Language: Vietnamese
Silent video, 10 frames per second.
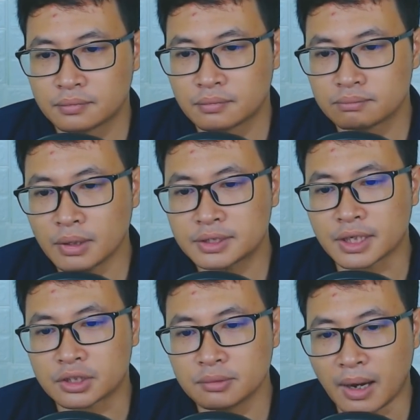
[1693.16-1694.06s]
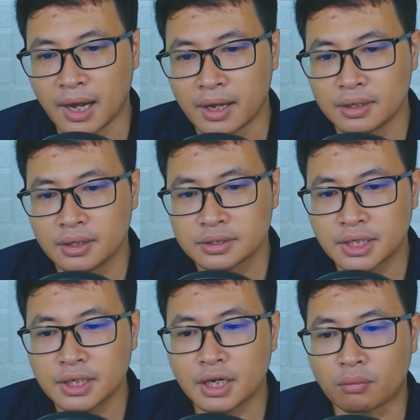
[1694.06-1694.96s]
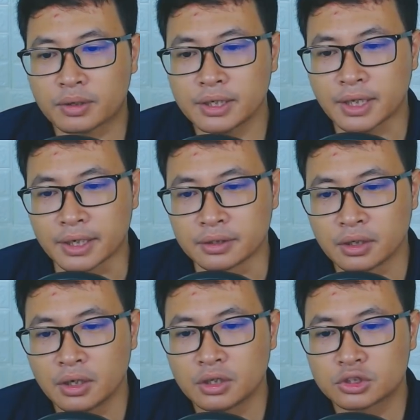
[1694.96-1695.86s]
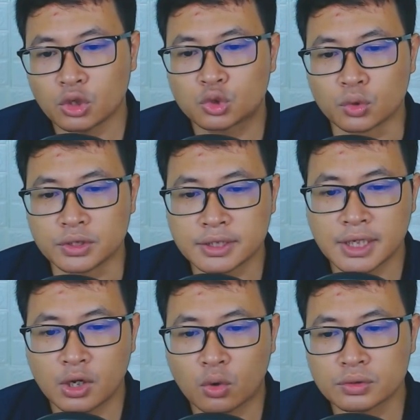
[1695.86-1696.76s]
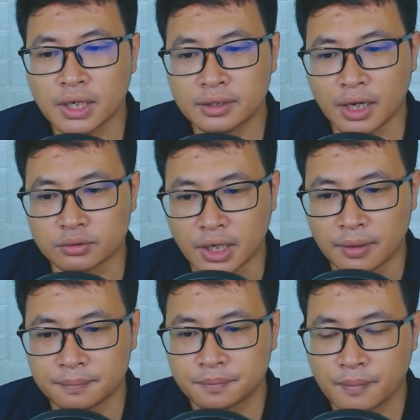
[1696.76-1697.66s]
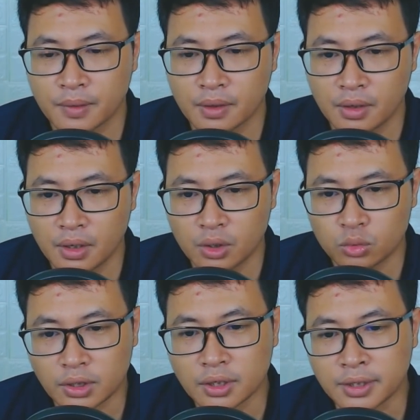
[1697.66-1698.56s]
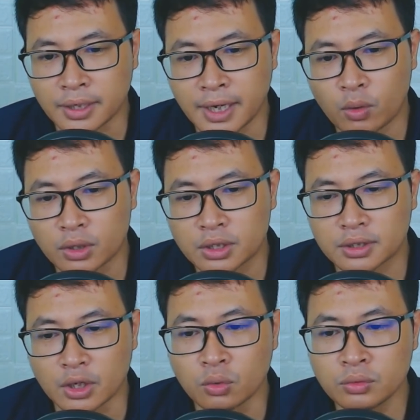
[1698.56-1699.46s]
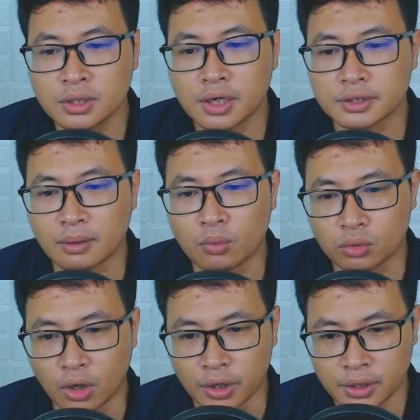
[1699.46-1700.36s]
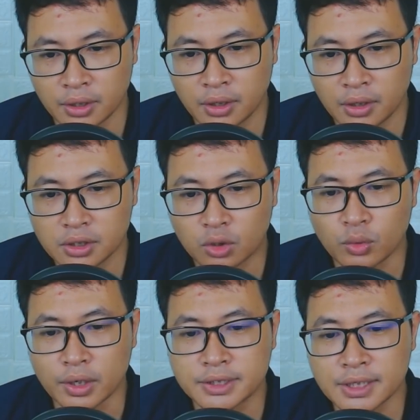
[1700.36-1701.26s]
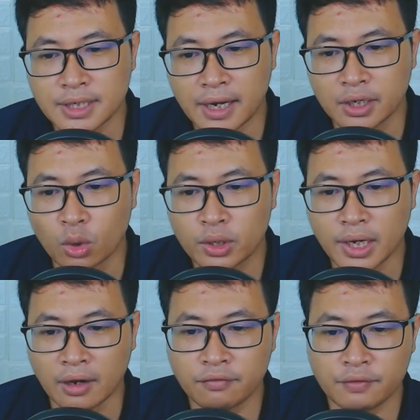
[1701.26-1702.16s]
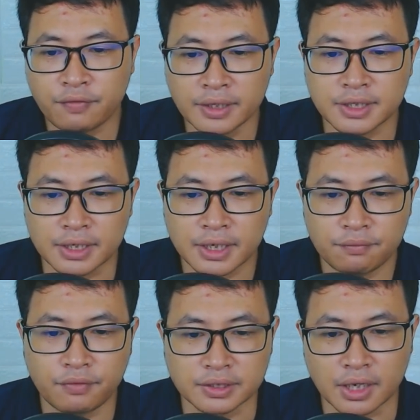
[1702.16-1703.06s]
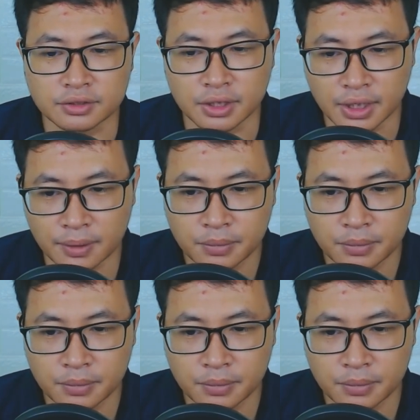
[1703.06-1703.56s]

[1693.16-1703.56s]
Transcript: Bất dịch thứ ba Chính là Ngọc Kinh Thành Do chủ nhân Di Lơ Cung sáng tạo ra Tòa thần thành này quả thực là đúng như lời Tần Mục nói Được luyện chế ra để đối kháng với phá diệt kiếp và sang sinh kiếp